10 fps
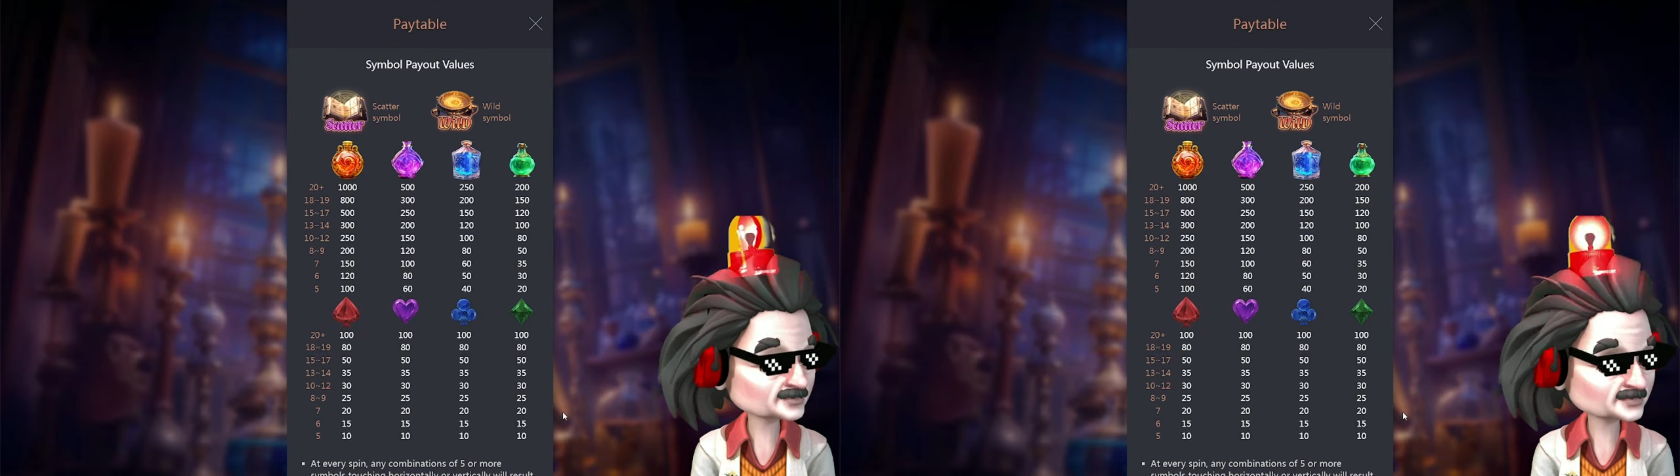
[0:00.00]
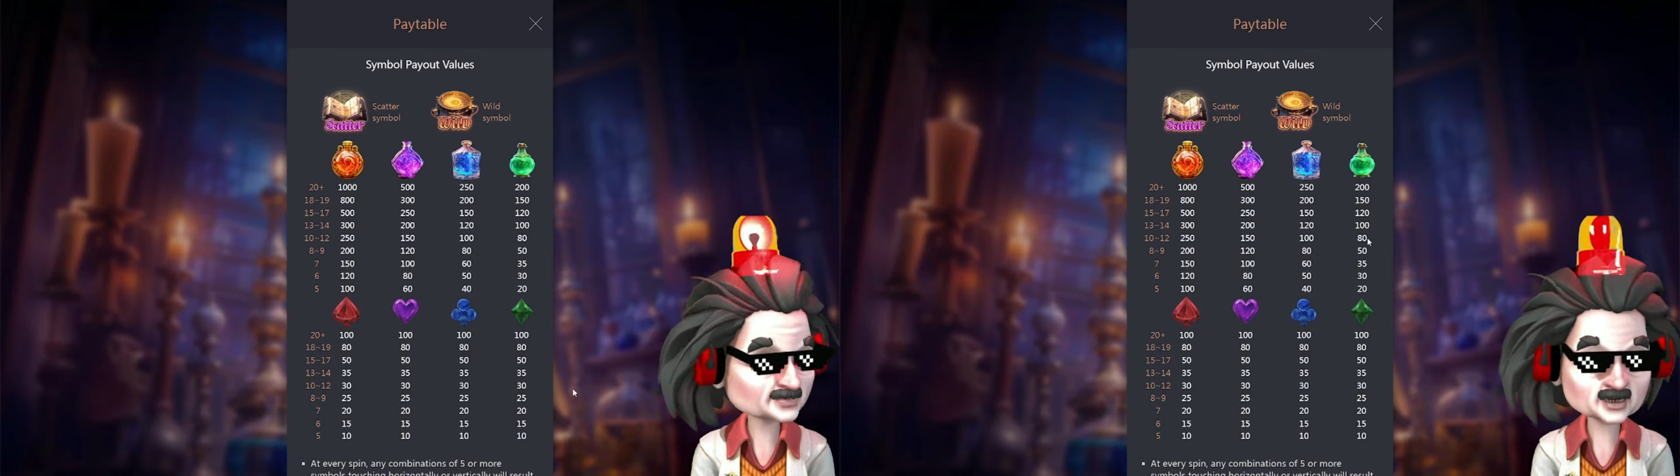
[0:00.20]

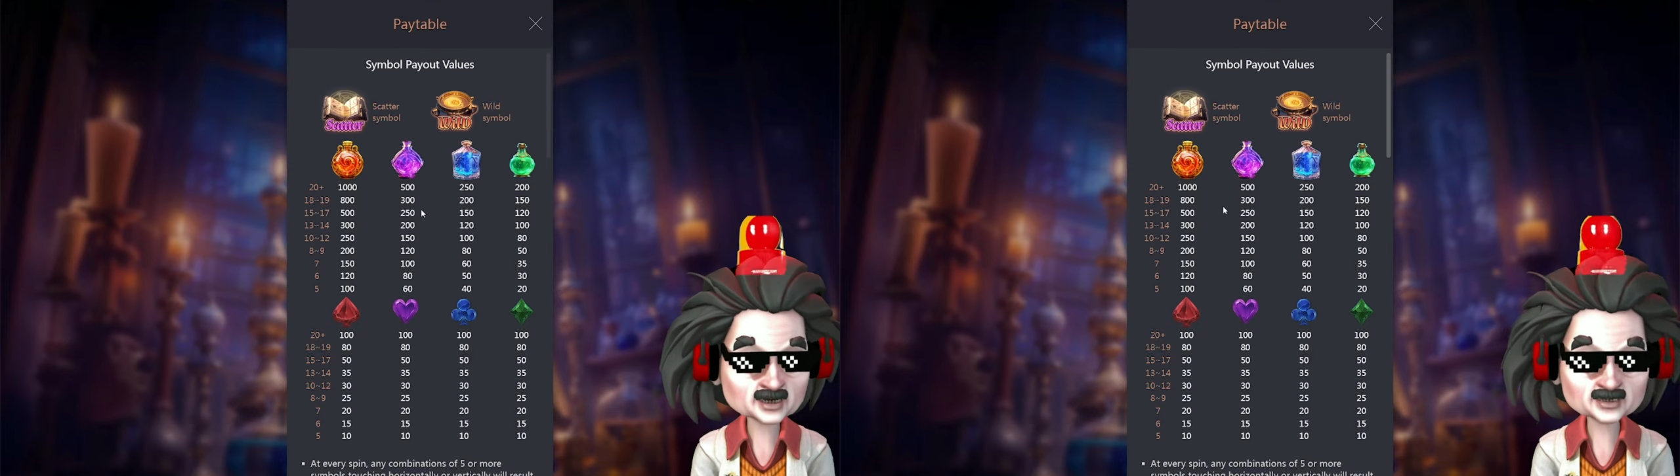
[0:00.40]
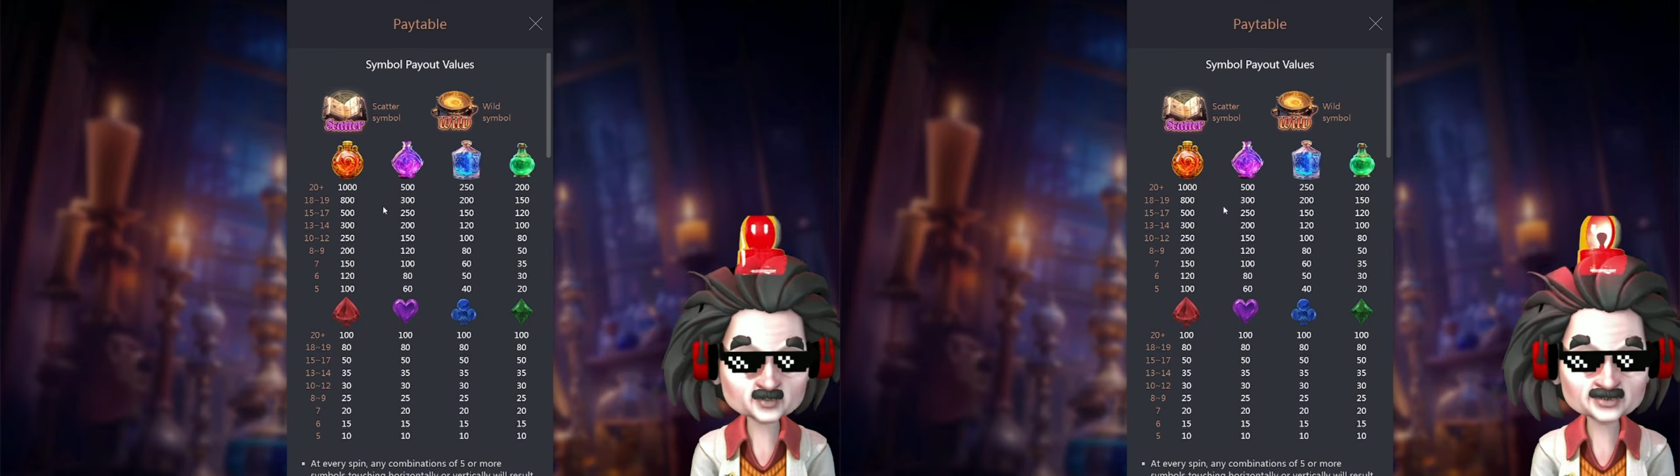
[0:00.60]
เช่นเค
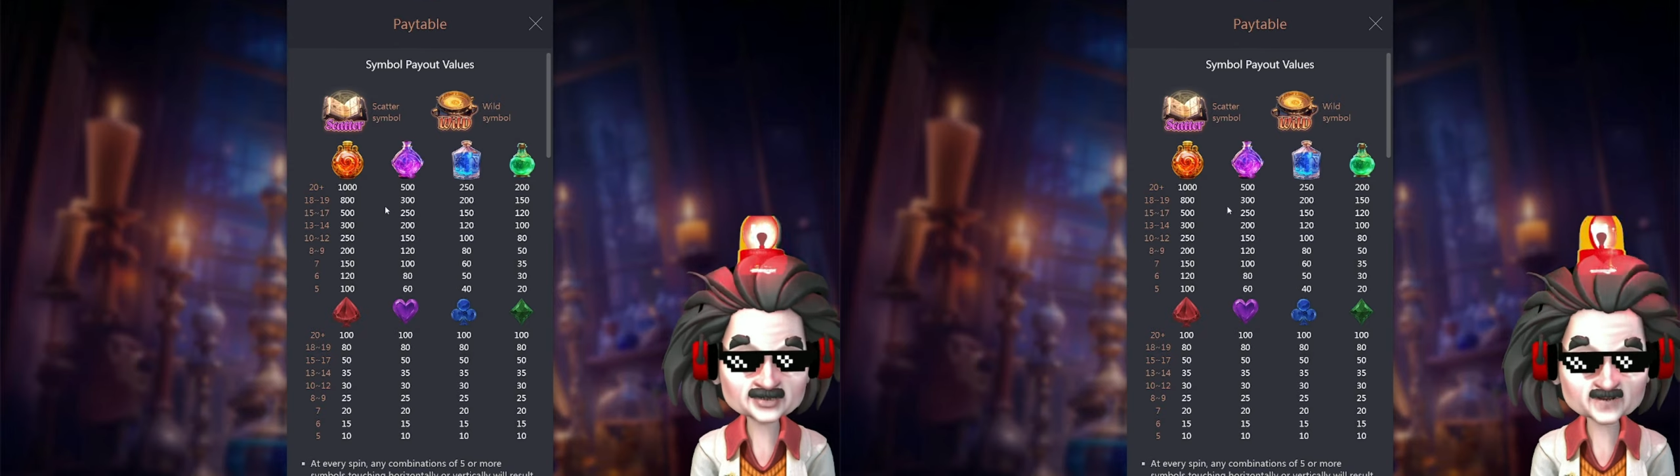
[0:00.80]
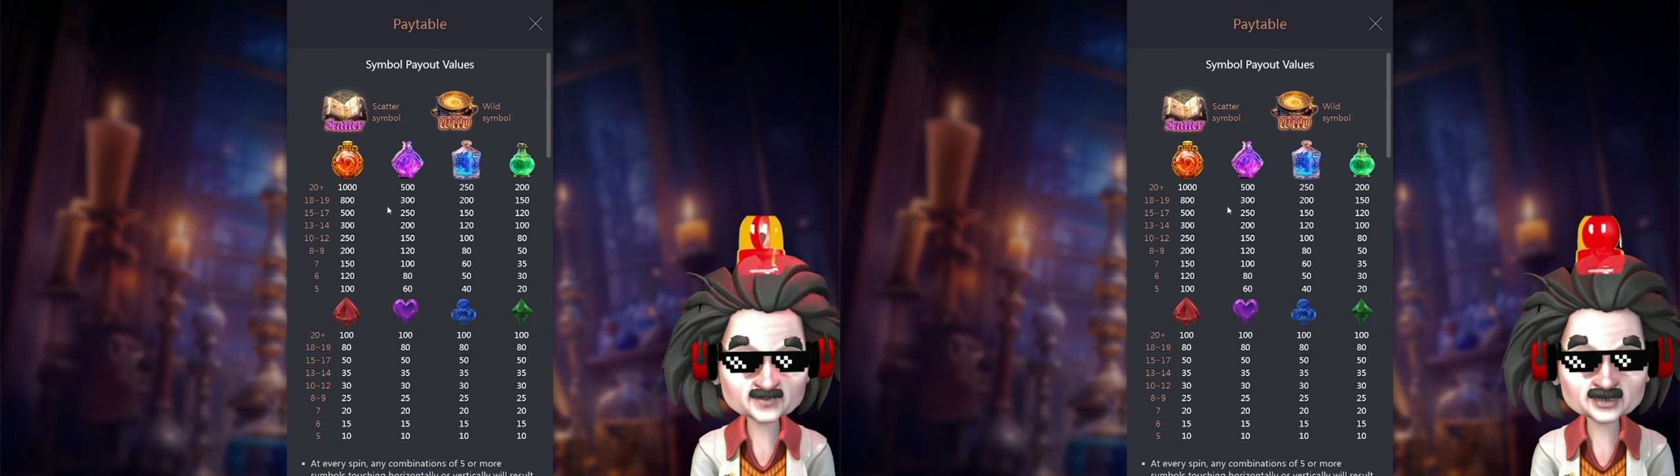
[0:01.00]
ยนะฮะ
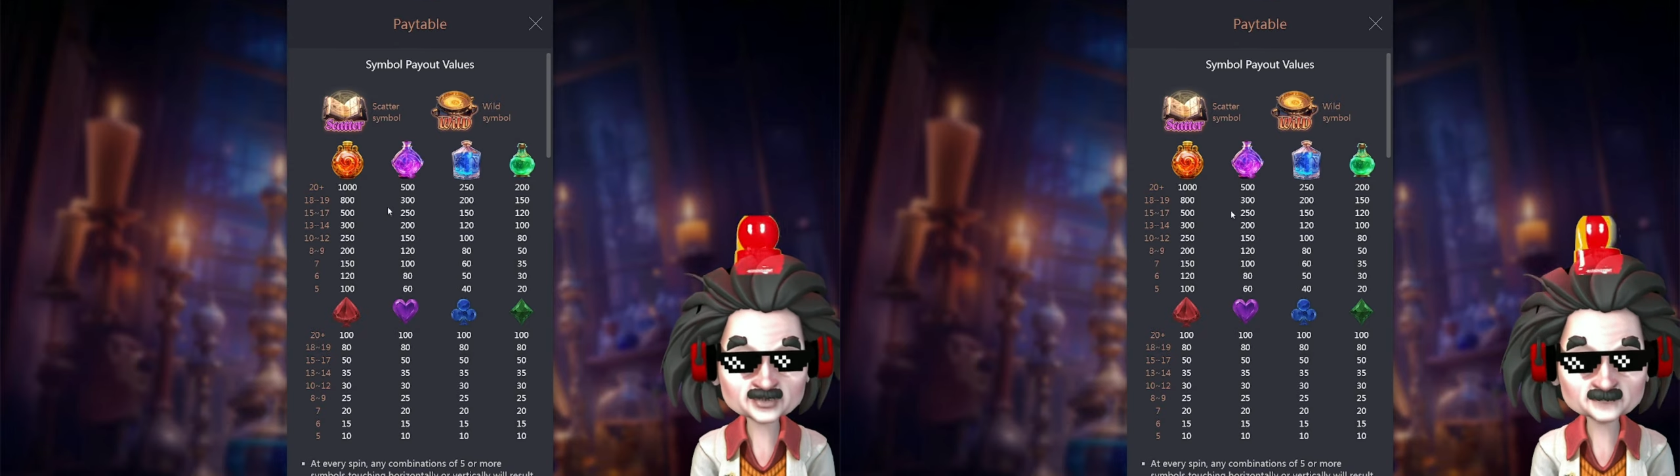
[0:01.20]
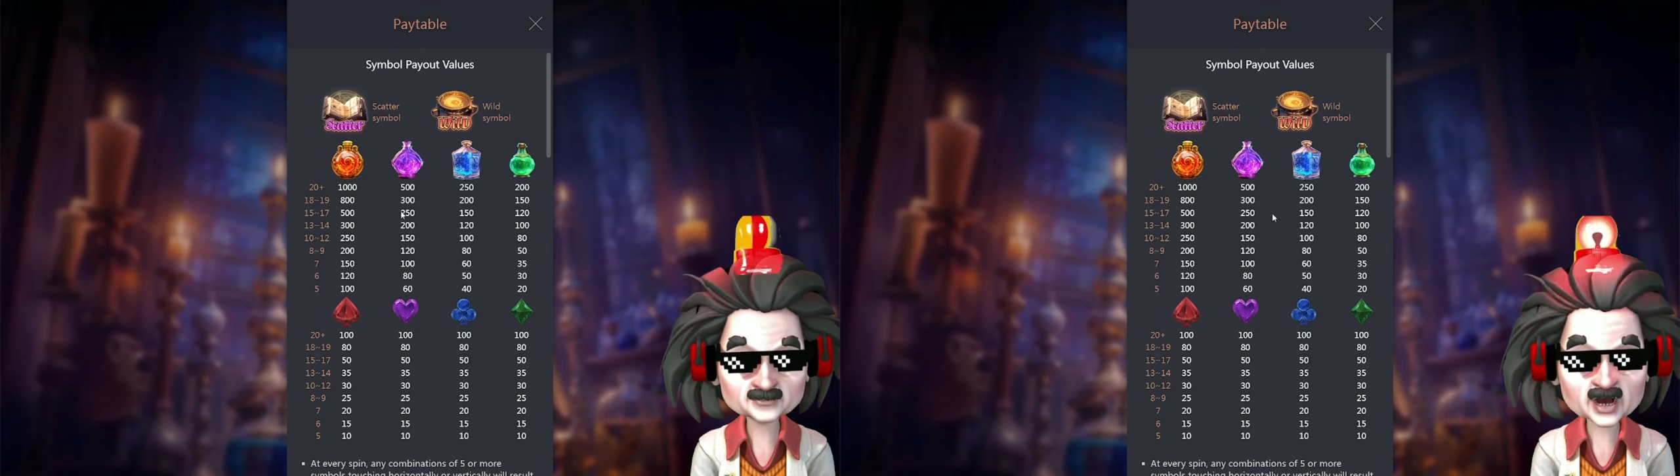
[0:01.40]
คุณผู้ชมก็